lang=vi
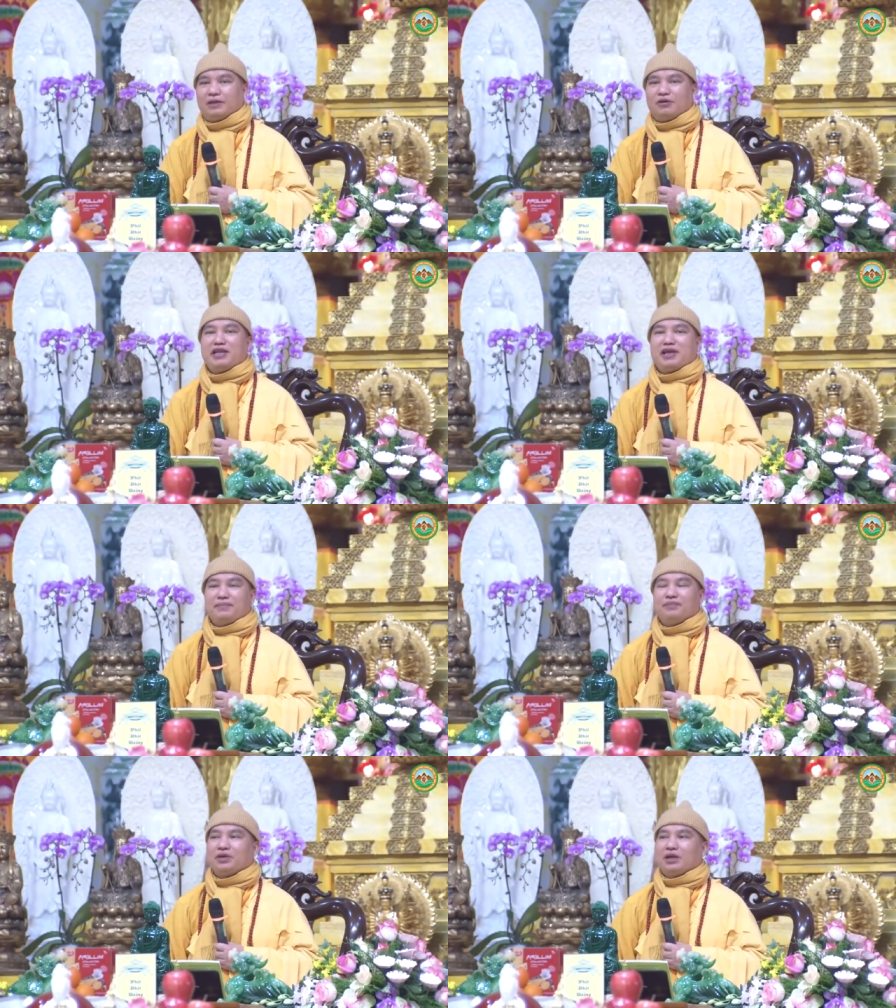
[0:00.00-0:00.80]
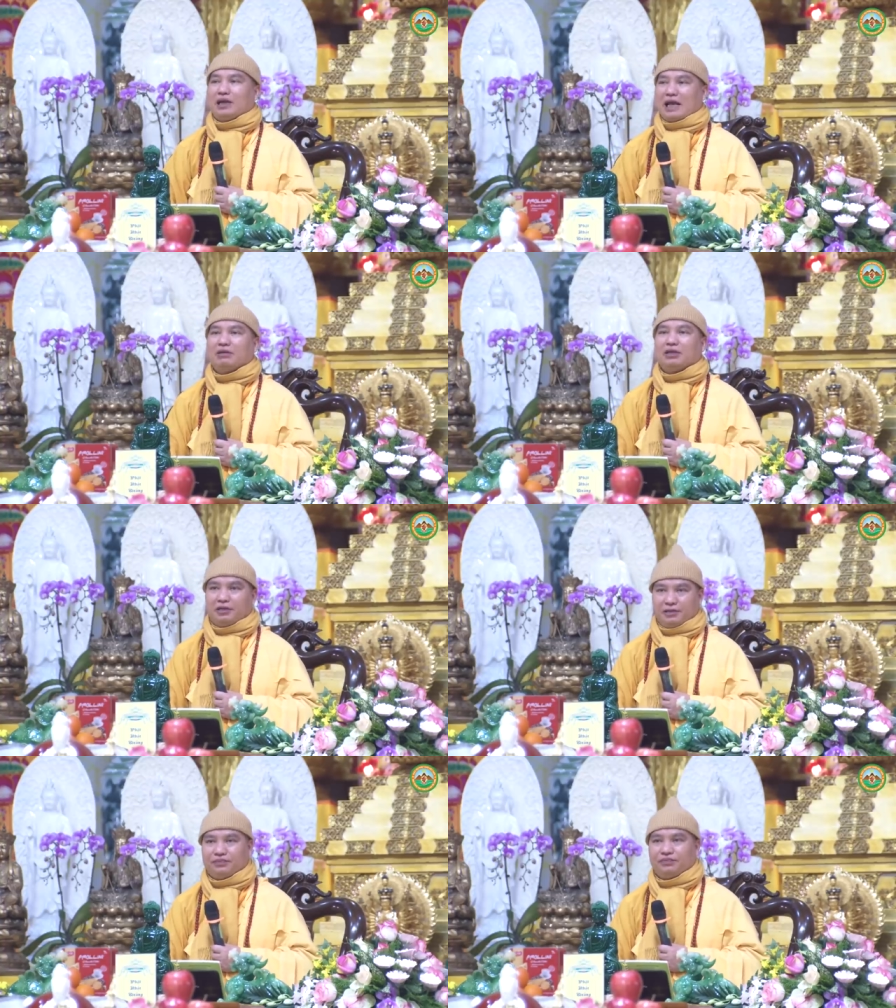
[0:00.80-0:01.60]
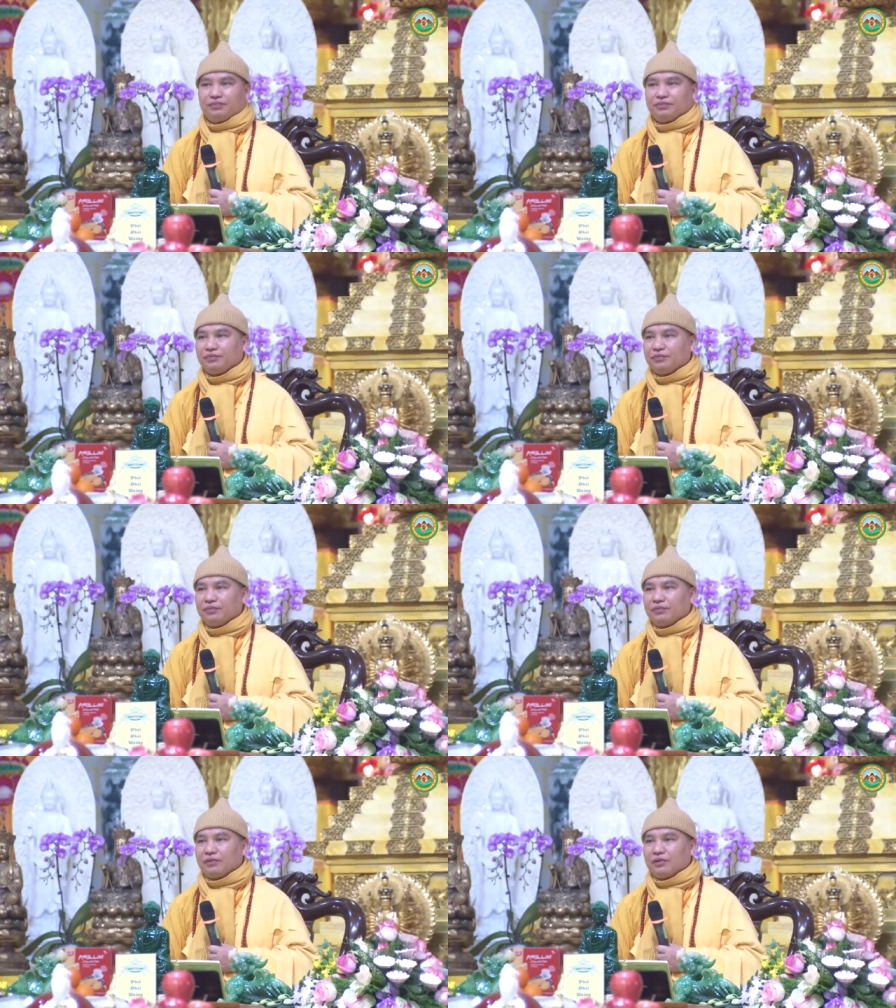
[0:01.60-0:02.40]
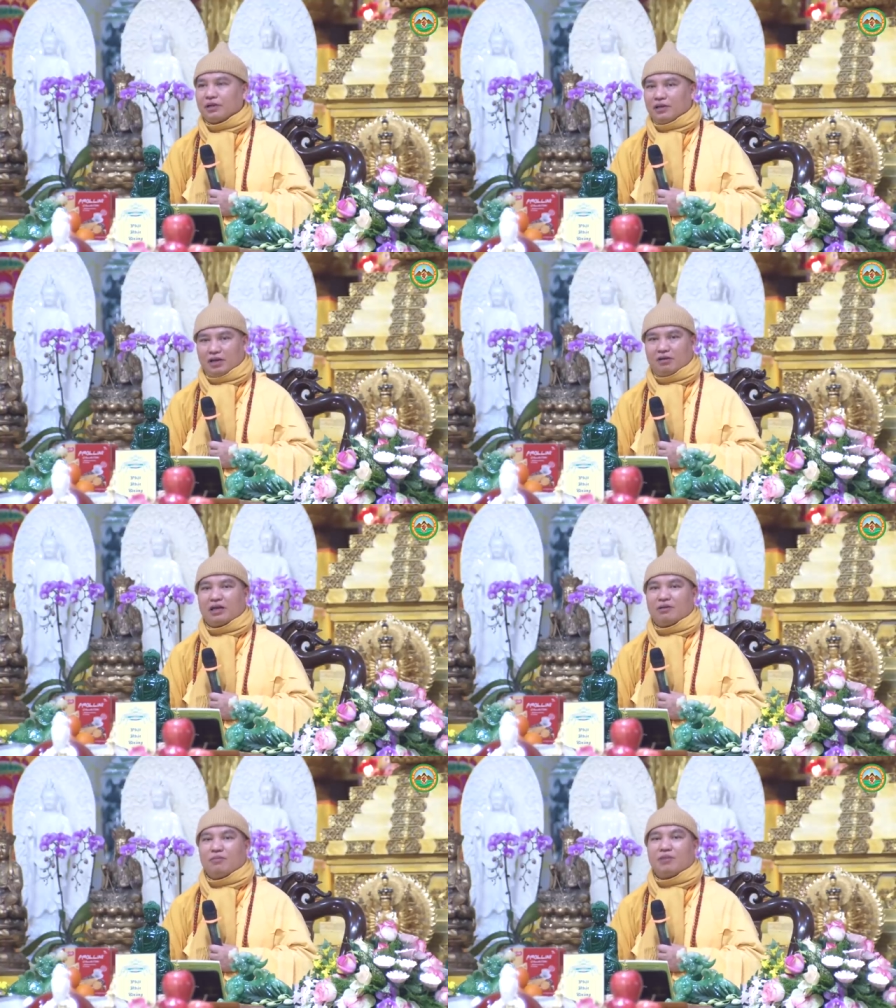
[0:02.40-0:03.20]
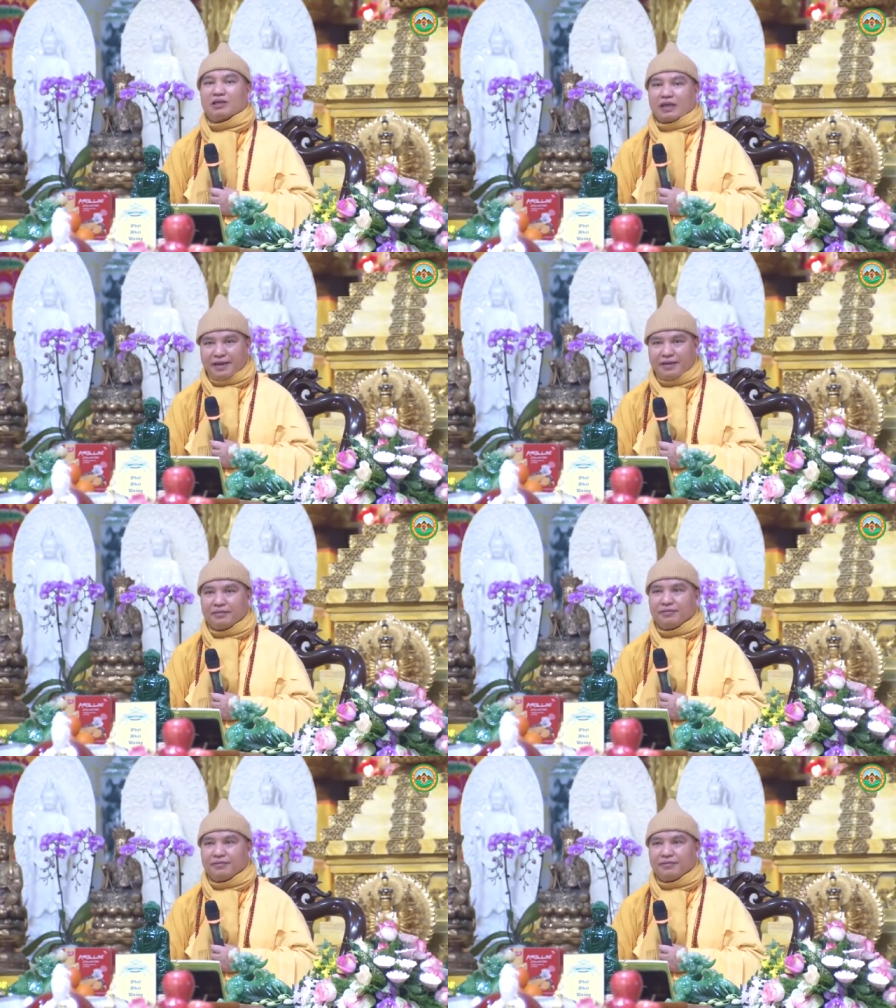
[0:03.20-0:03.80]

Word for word: nói nhầm lão tử được gọi là một bậc thánh